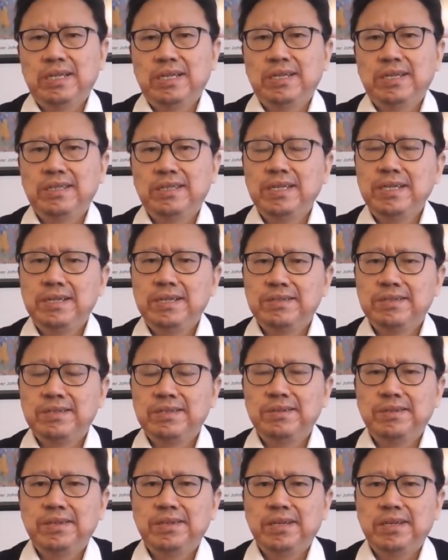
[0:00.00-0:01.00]
内地
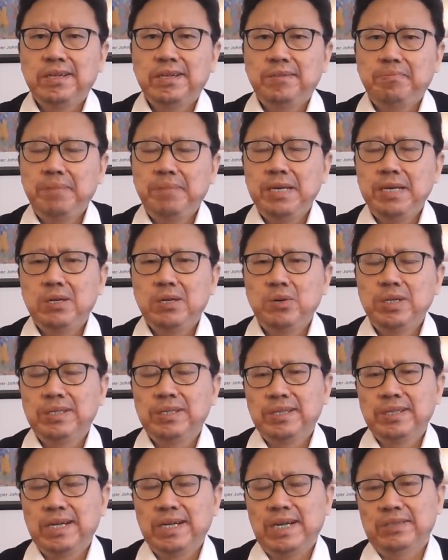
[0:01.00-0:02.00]
生被困
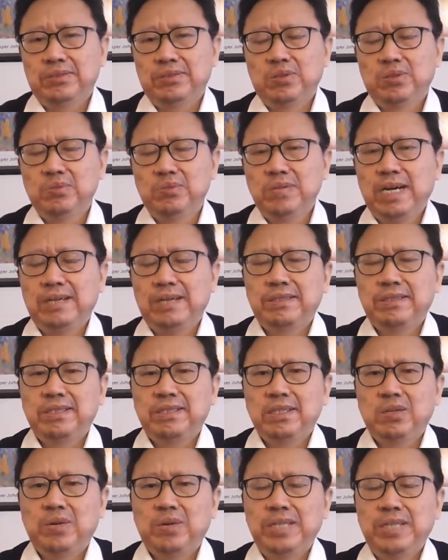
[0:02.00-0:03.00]
港中大，《
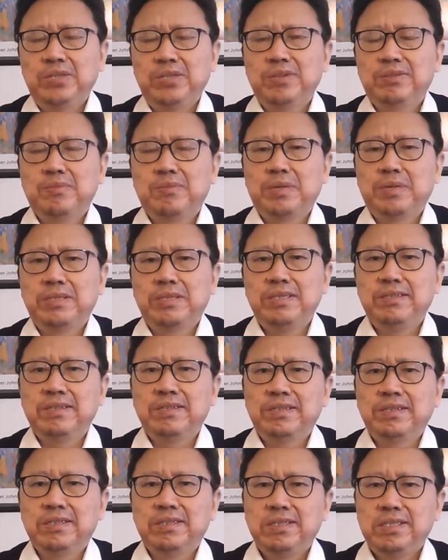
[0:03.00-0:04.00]
环球时报》记
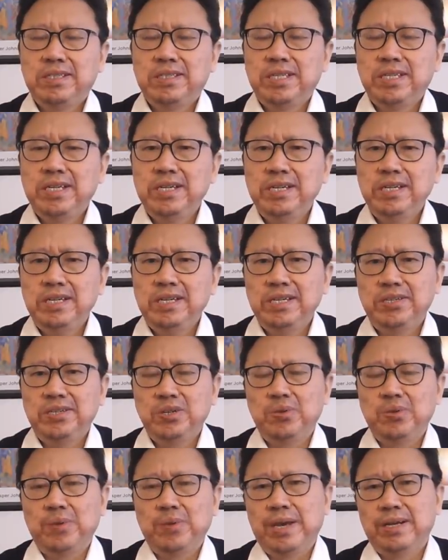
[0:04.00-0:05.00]
者亲力
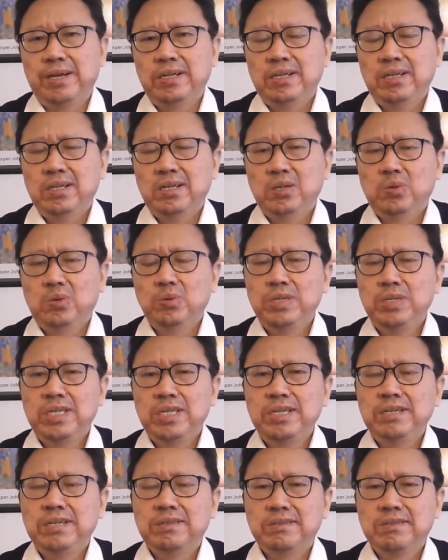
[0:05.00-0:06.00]
救援，胡锡
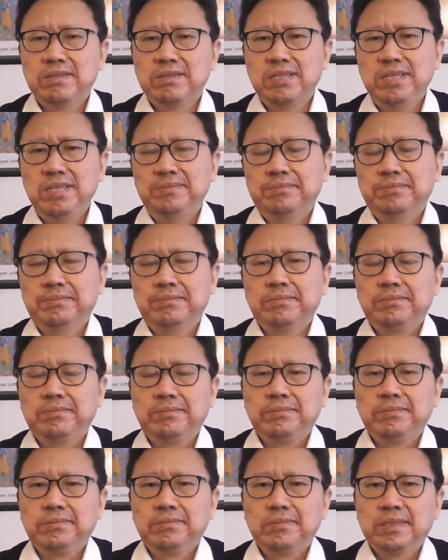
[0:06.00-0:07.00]
进致
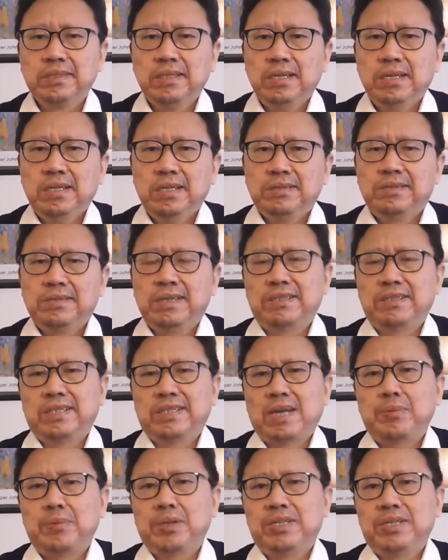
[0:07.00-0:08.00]
敬”。在这个
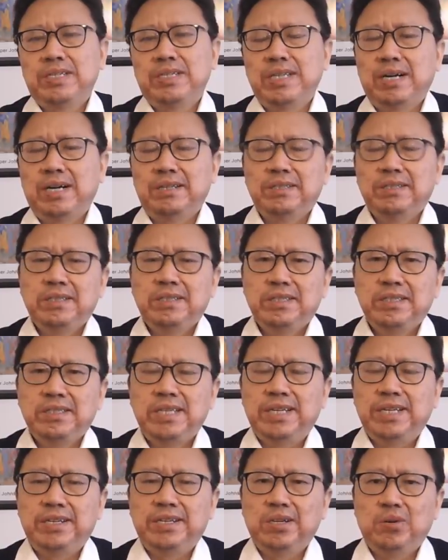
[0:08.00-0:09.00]
大标题下。
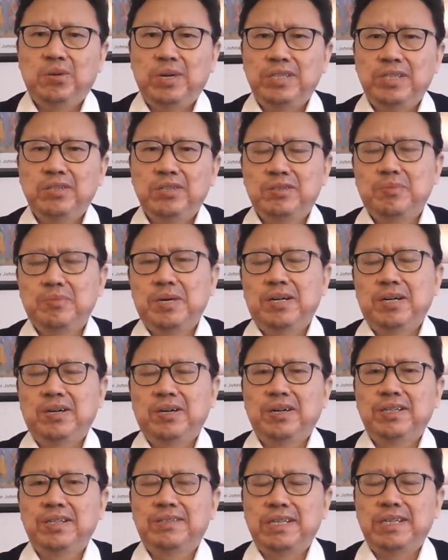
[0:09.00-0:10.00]
显得《环球时报》
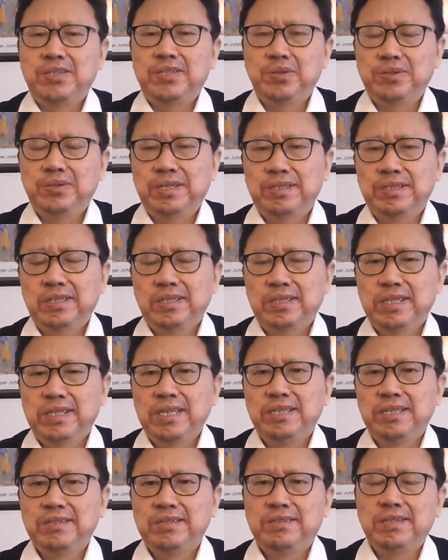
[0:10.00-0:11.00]
好像在救人，
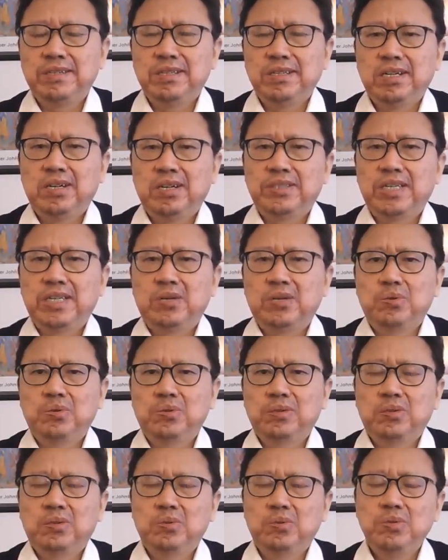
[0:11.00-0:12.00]
内地生好像
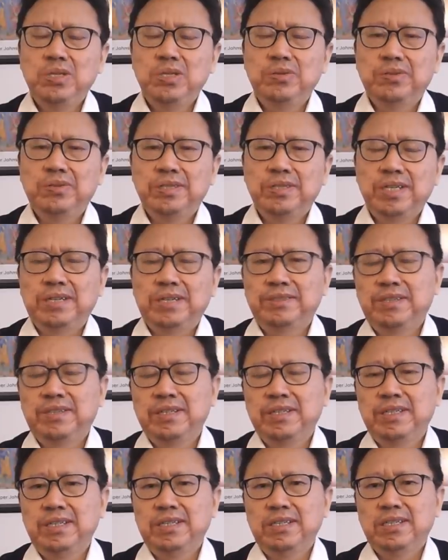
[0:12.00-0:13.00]
呼救要
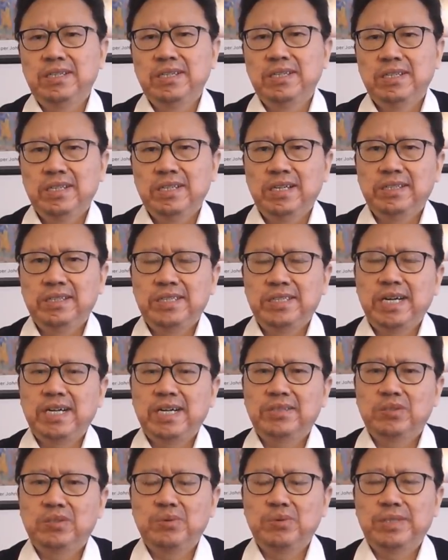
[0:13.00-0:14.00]
撤离，呃，香
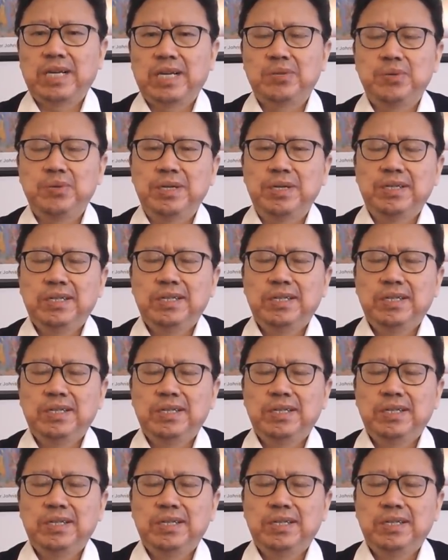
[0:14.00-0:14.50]
港中文大学，